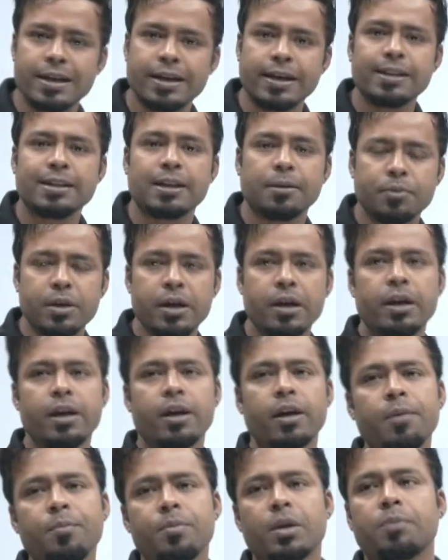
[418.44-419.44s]
जाएंगे तब देख
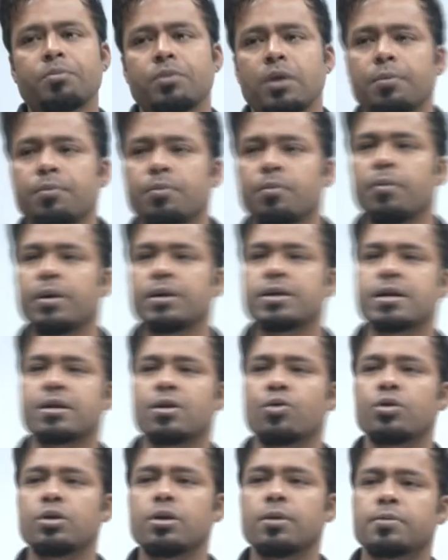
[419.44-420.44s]
लेंगे मतलब तब मैं
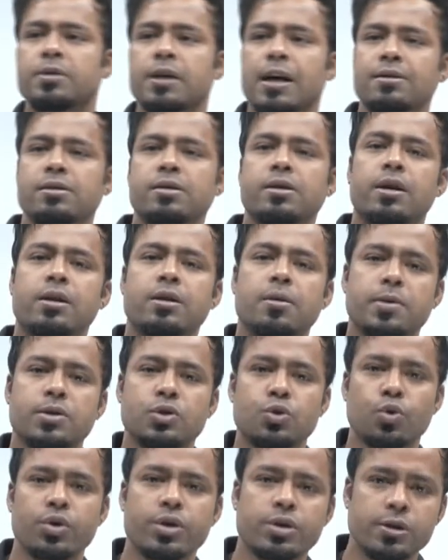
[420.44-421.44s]
चाहता हूँ कि जब ज़्यादा से ज़्यादा
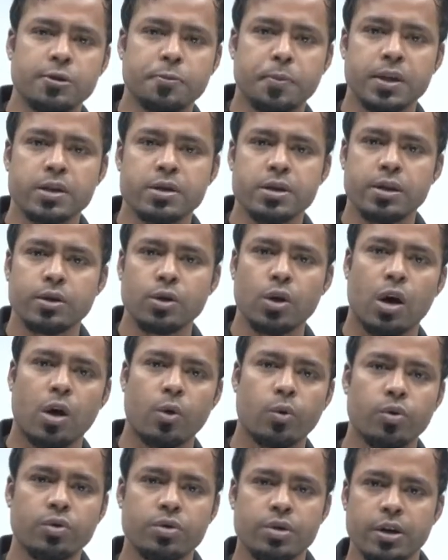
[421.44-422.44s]
बच्चों को ये चीज़ पता चले तो
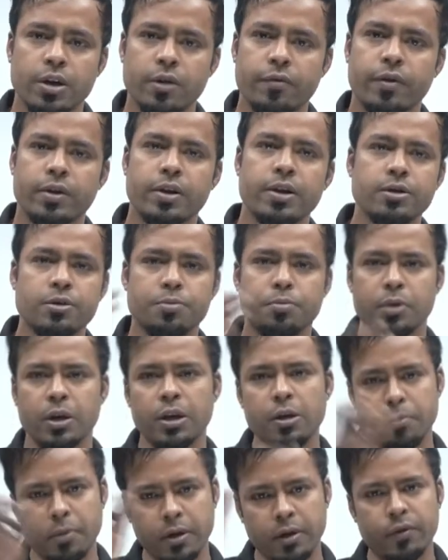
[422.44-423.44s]
हाउ टू स्टडी फिजिक्स
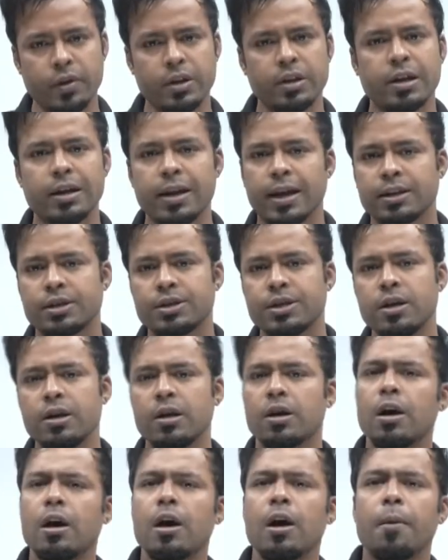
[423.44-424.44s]
इन बिटवीन द लेक्चर
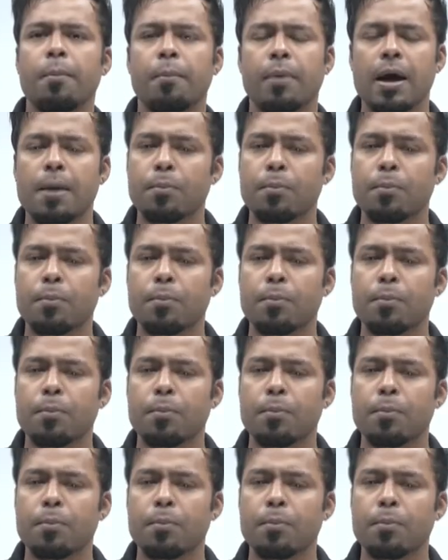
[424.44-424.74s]
मैं